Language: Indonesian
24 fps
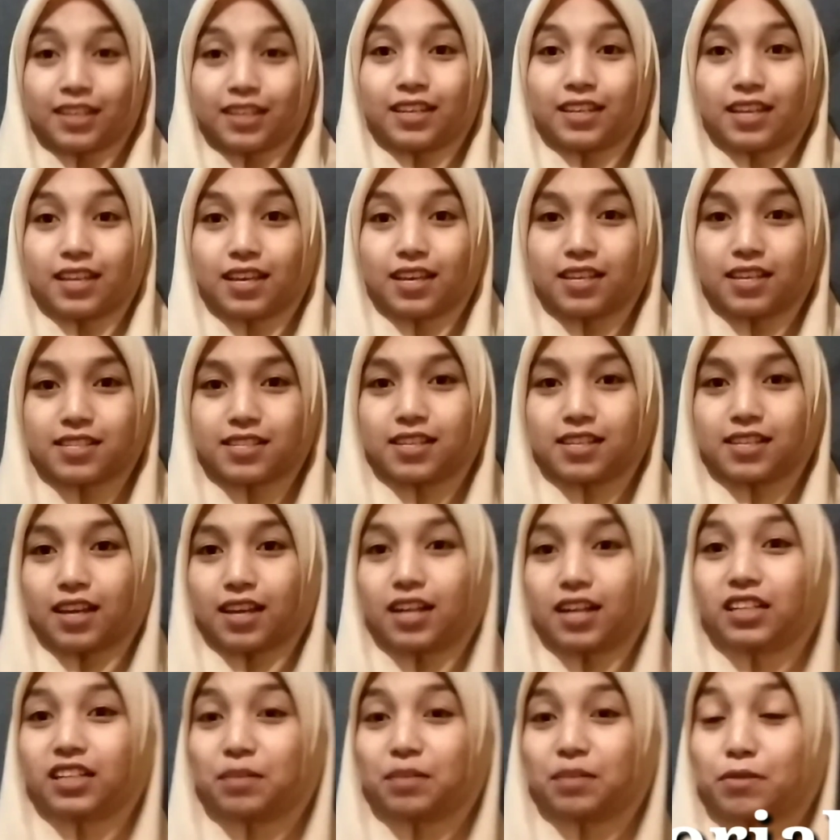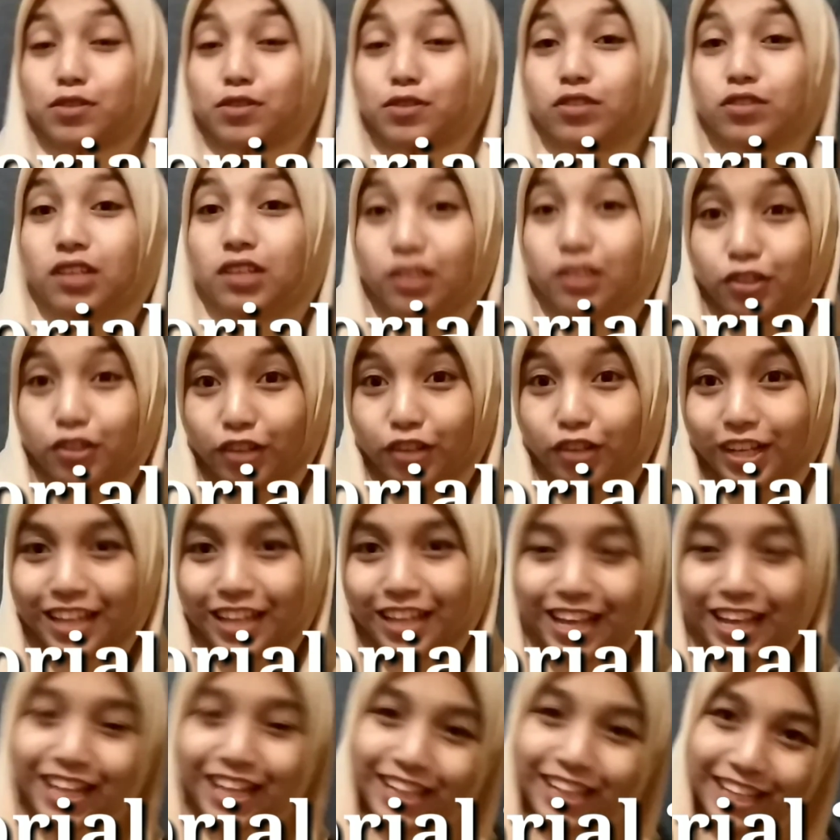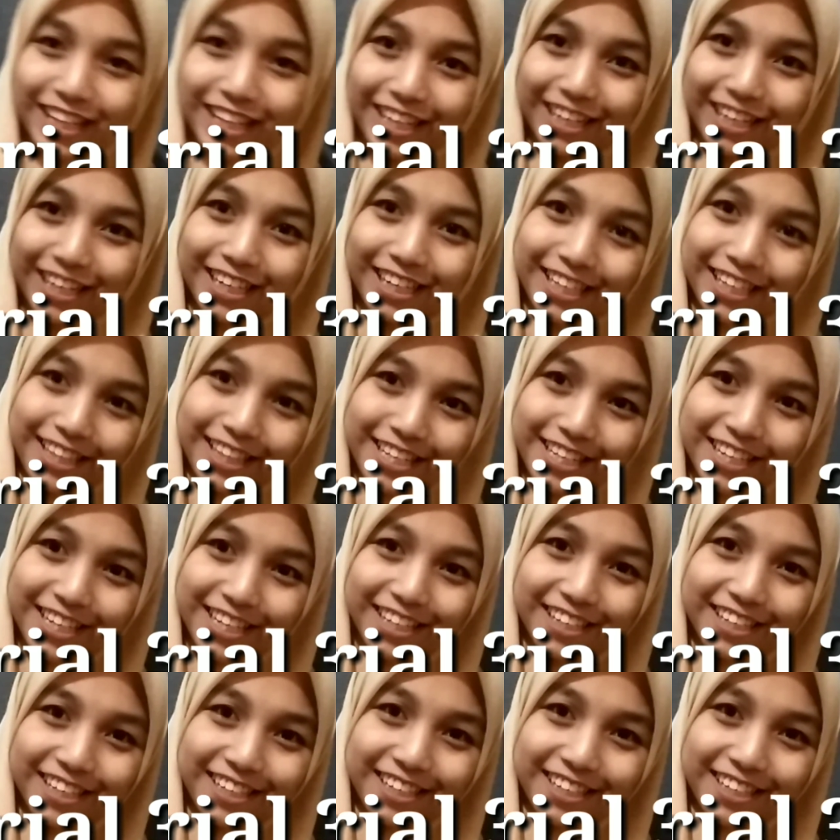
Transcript: nah sekarang kita masuk ke tutorial ketiga